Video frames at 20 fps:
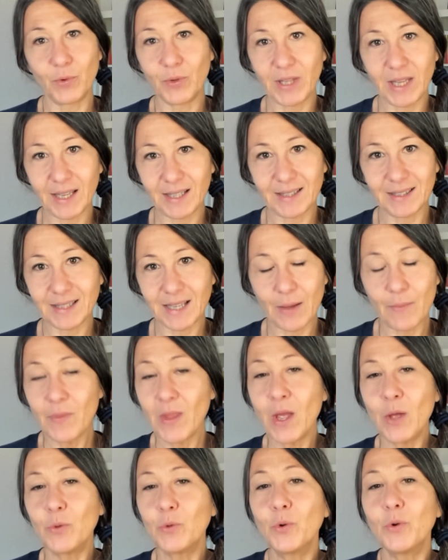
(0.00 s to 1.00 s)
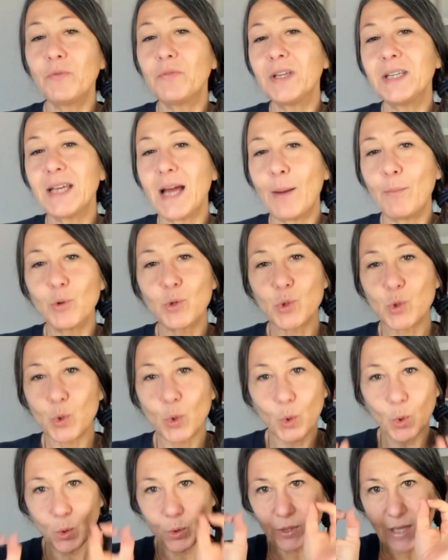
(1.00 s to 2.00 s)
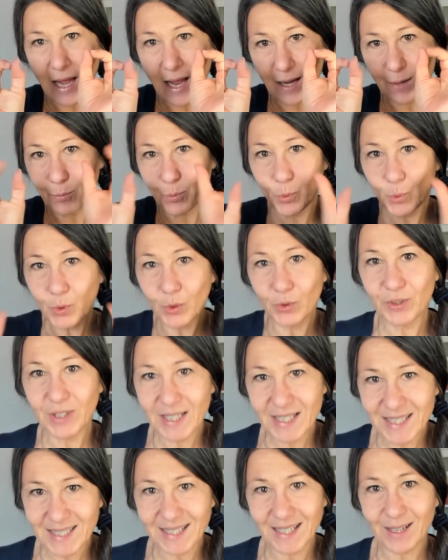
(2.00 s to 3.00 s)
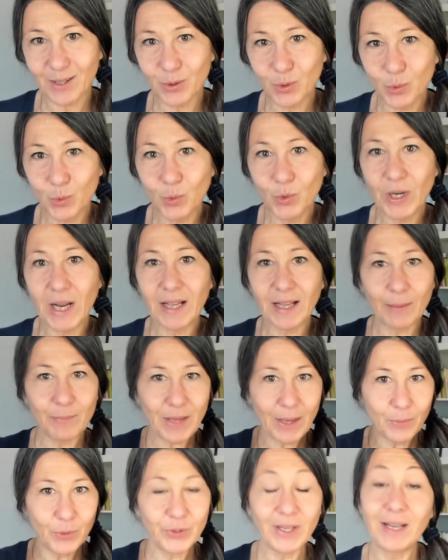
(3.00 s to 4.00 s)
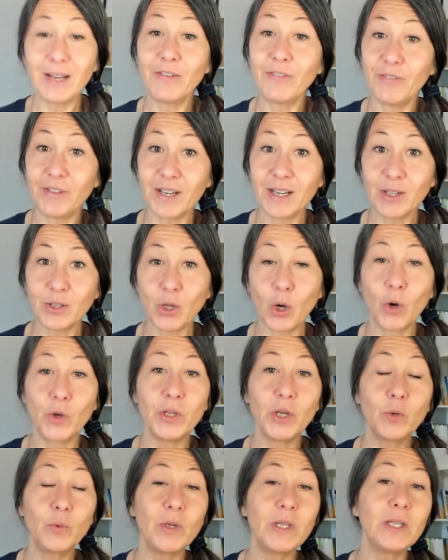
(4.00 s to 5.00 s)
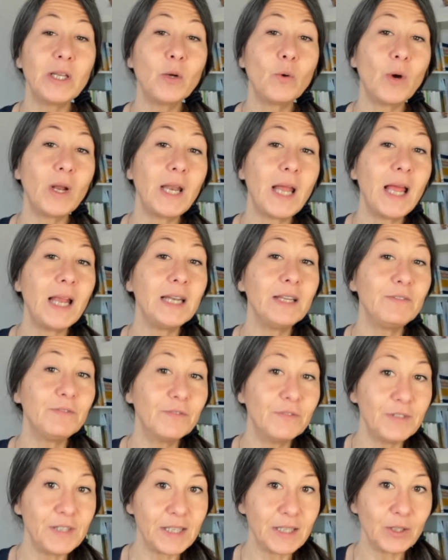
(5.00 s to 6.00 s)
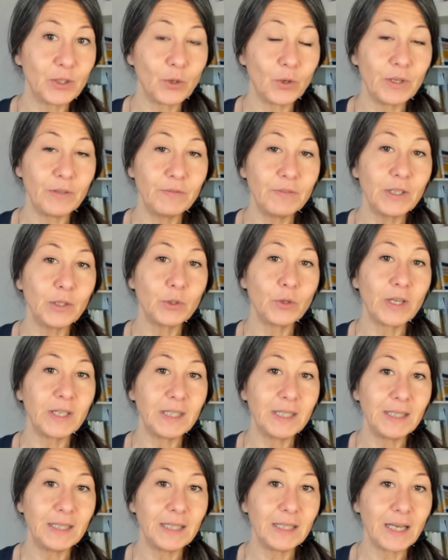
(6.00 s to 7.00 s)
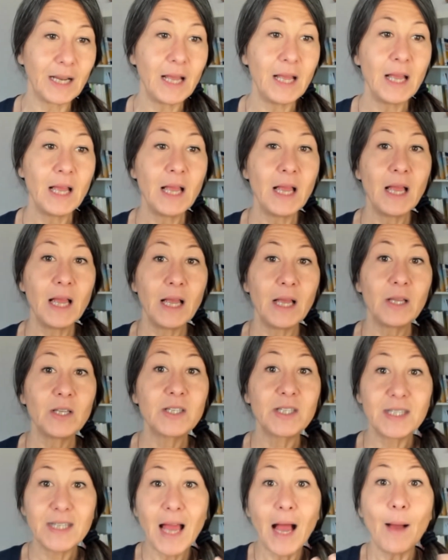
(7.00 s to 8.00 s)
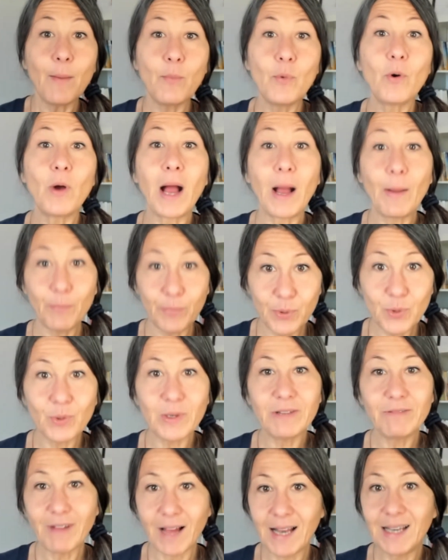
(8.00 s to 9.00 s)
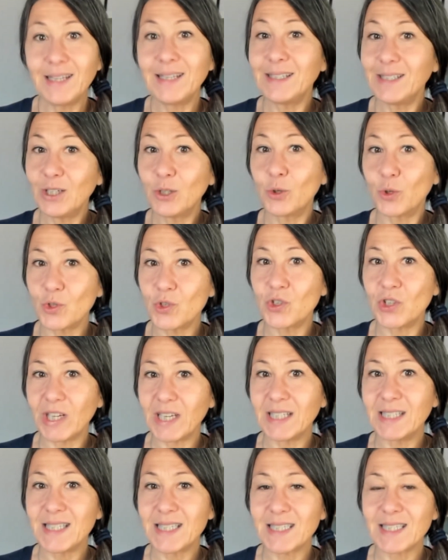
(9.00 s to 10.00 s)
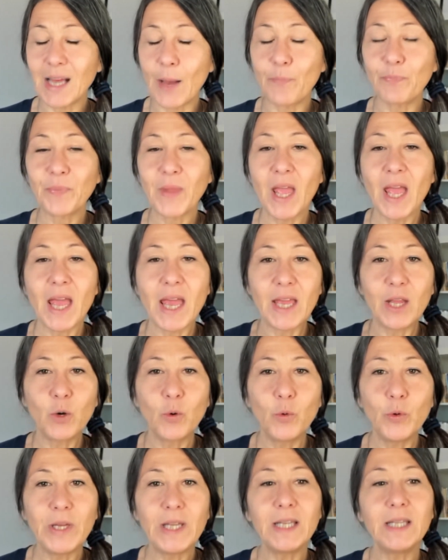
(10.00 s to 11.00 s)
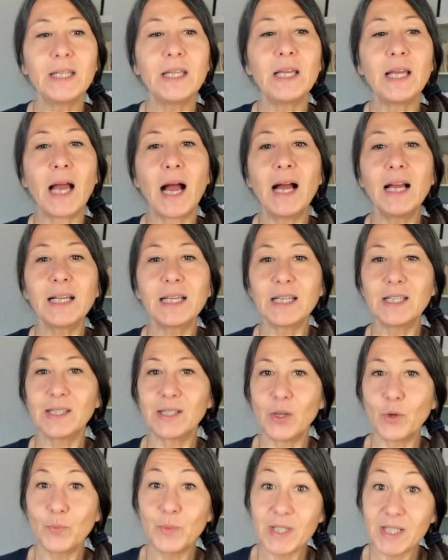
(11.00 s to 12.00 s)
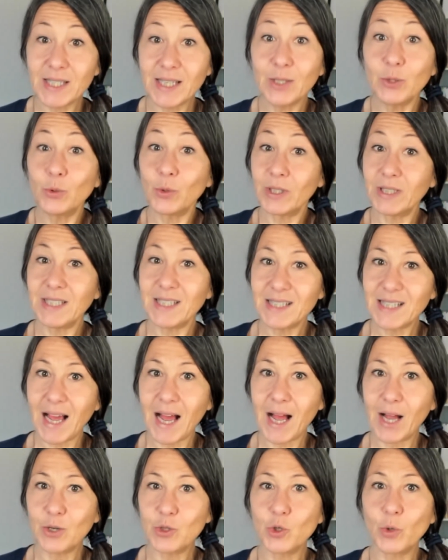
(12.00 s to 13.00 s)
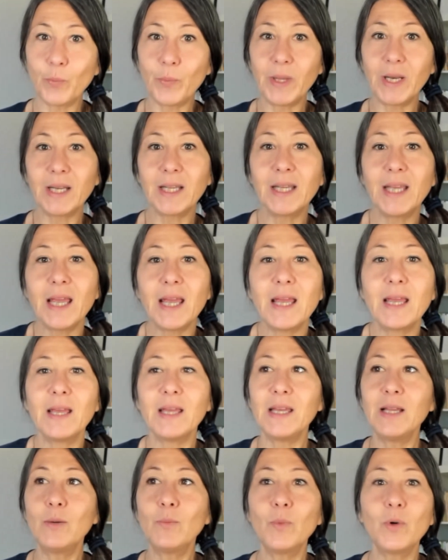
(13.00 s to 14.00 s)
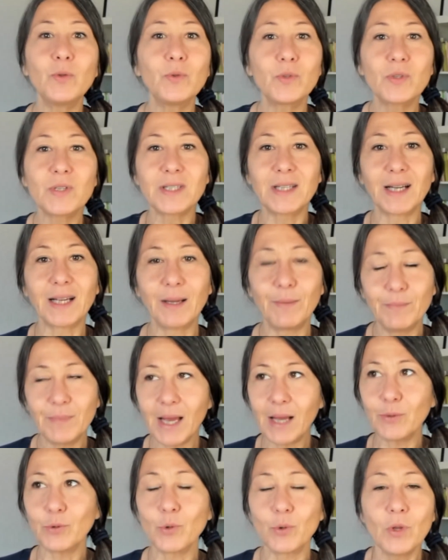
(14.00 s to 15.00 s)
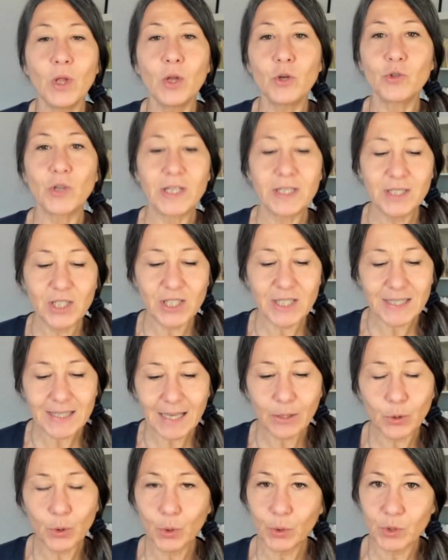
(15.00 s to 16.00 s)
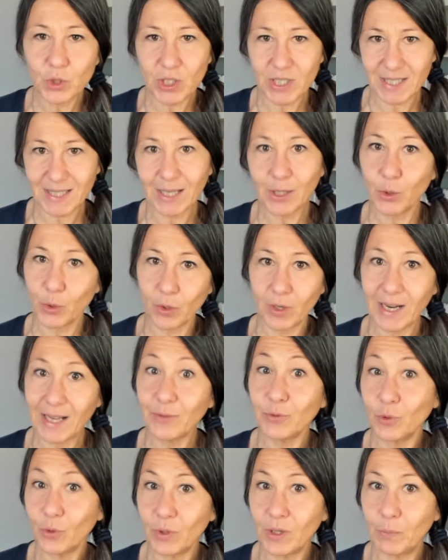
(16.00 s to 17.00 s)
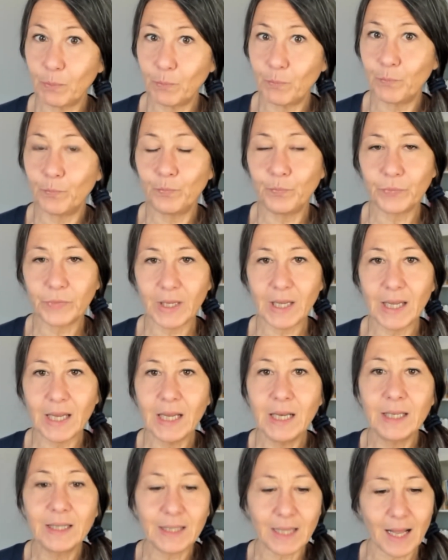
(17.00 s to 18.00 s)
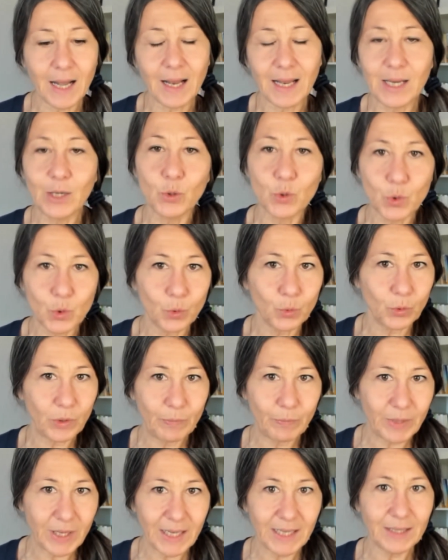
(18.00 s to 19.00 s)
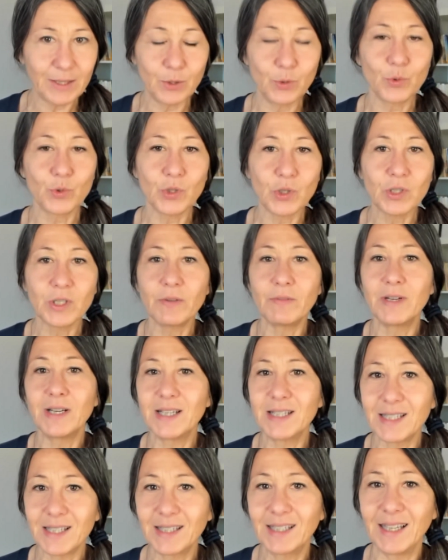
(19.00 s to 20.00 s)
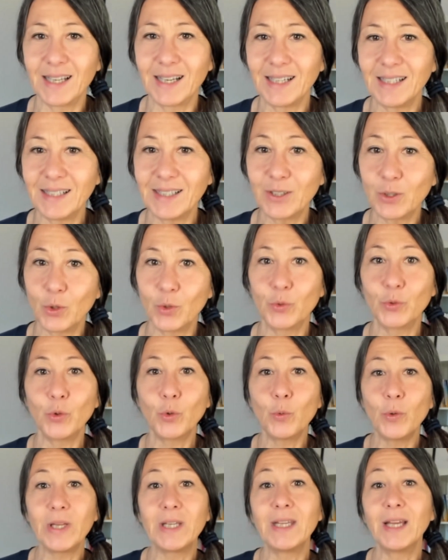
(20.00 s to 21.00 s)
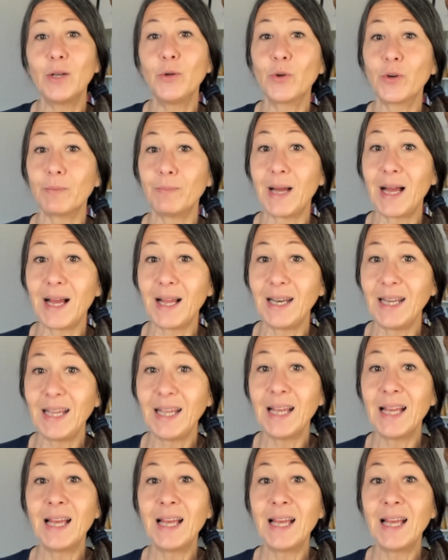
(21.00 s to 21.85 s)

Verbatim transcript: niente. Noi vediamo solo dal buco della serratura, abbiamo delle feritoie. Quindi qual è l'invito? L'invito è di dire siamo a più livelli di coscienza e quindi anche se io mi sento a disagio perché il mondo sta cambiando, cioè ci, stanno, ci sta crollando il il terreno sotto i piedi, non so se ve ne siete rendi conto, quindi è normale